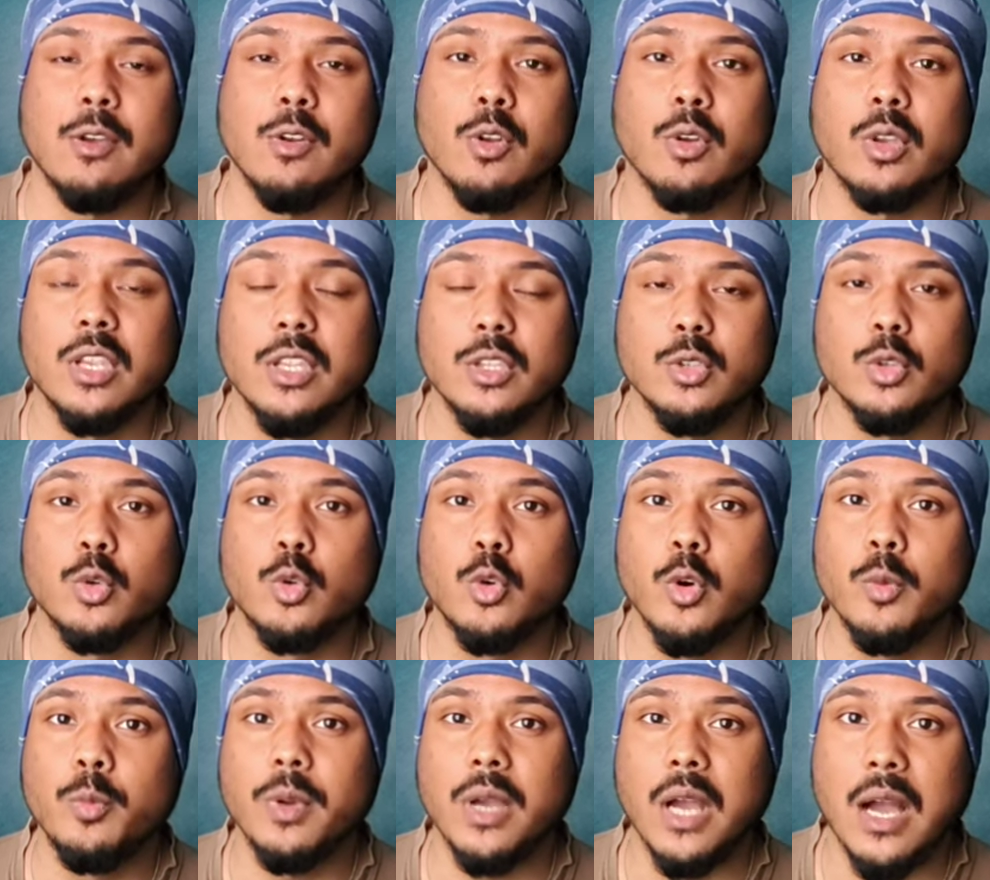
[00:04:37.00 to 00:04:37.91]
সেগুলো কিন্তু
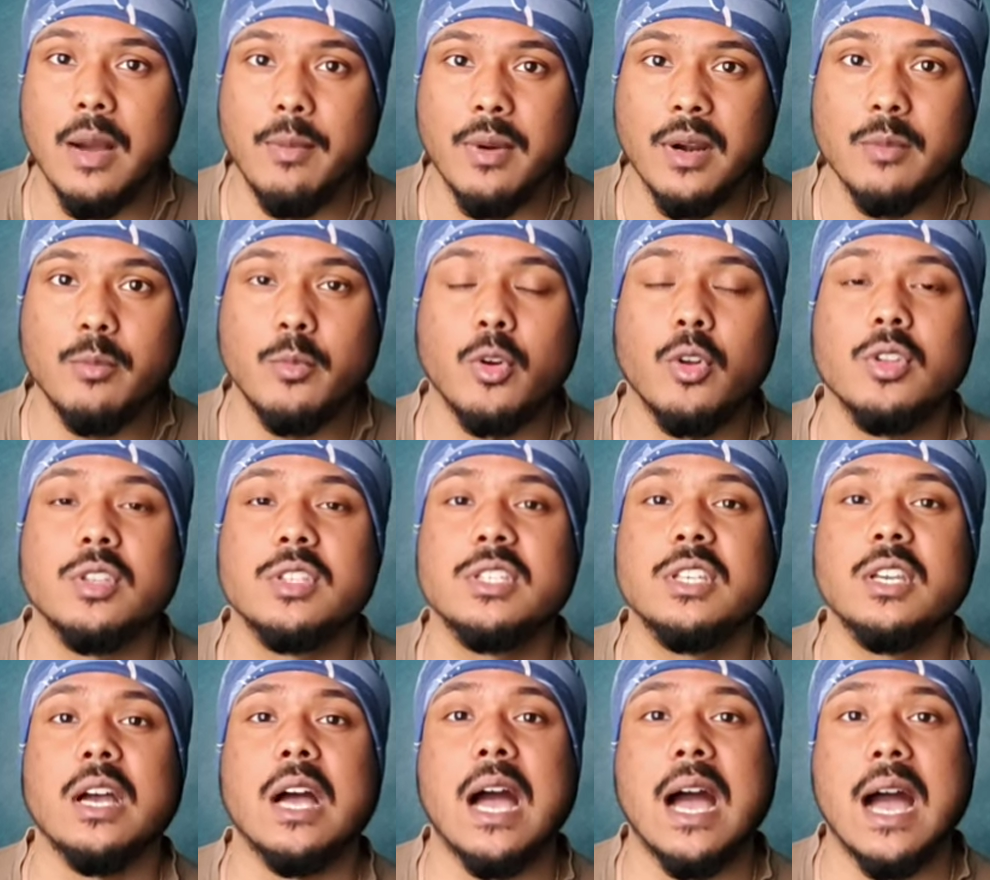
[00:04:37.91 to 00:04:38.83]
খুব আমার মনে
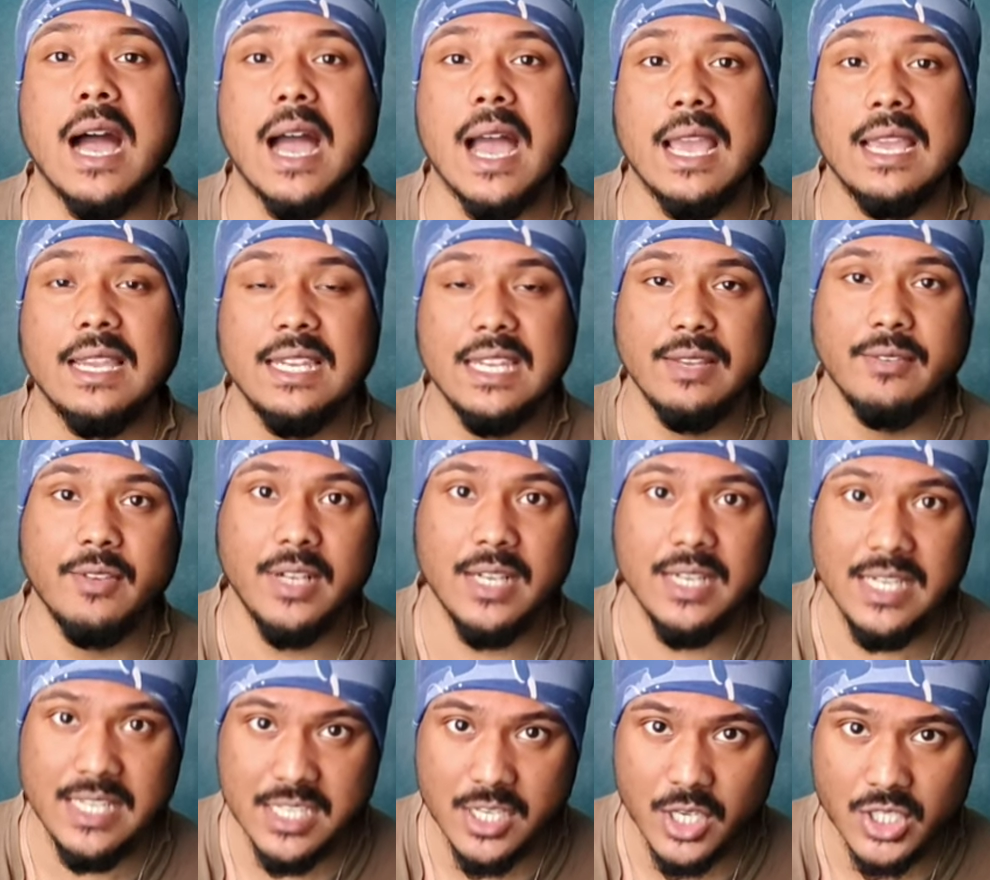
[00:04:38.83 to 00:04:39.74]
হচ্ছে হাই
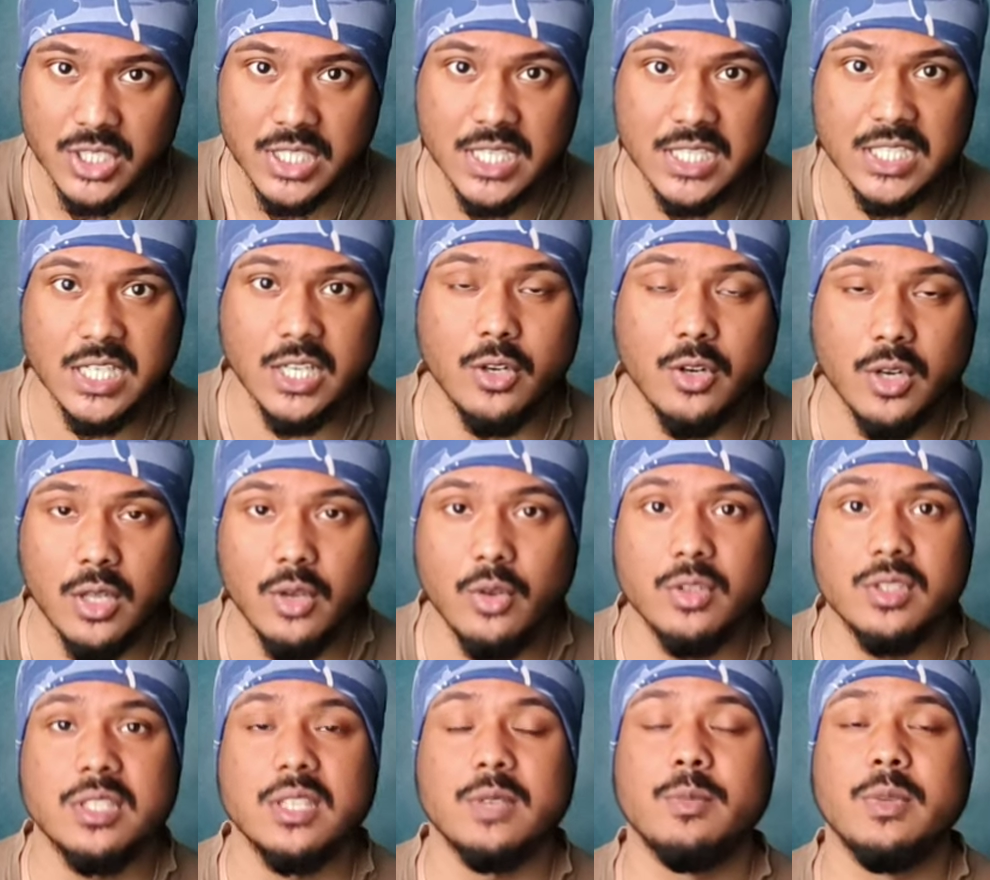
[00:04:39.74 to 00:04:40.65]
লেভেলে নিয়ে যাওয়ার চেষ্টা করা
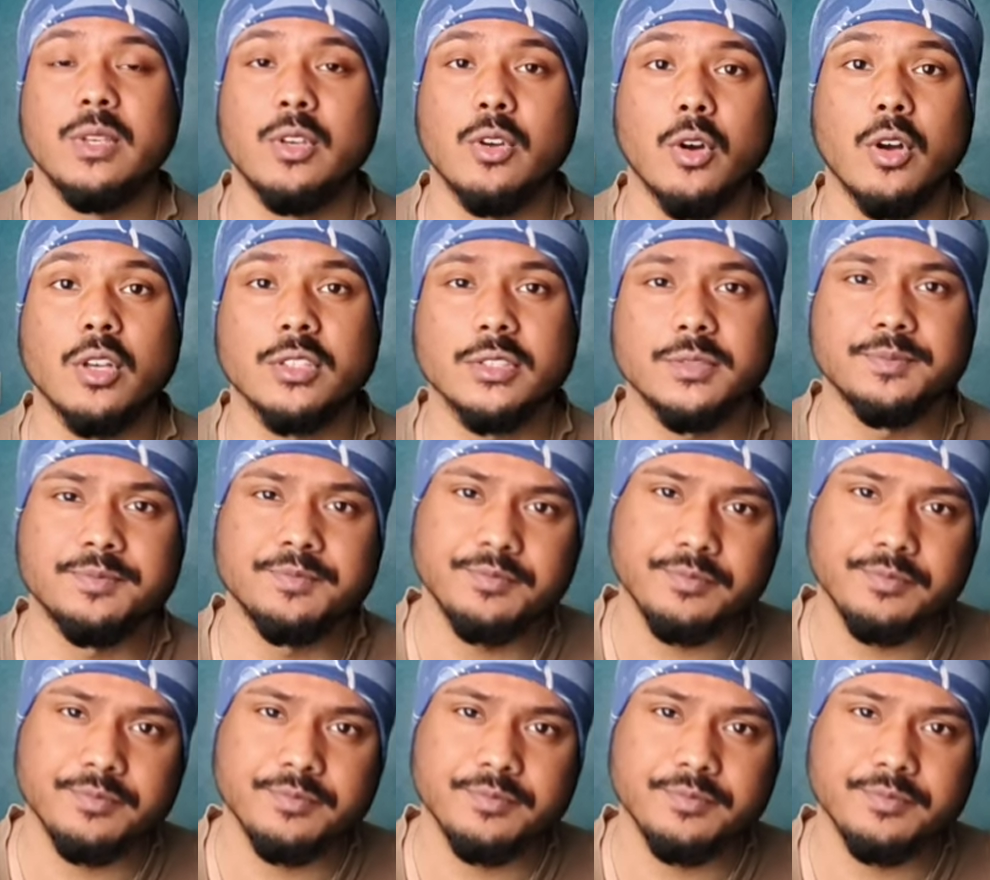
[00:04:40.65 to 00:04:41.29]
হচ্ছে বিকজ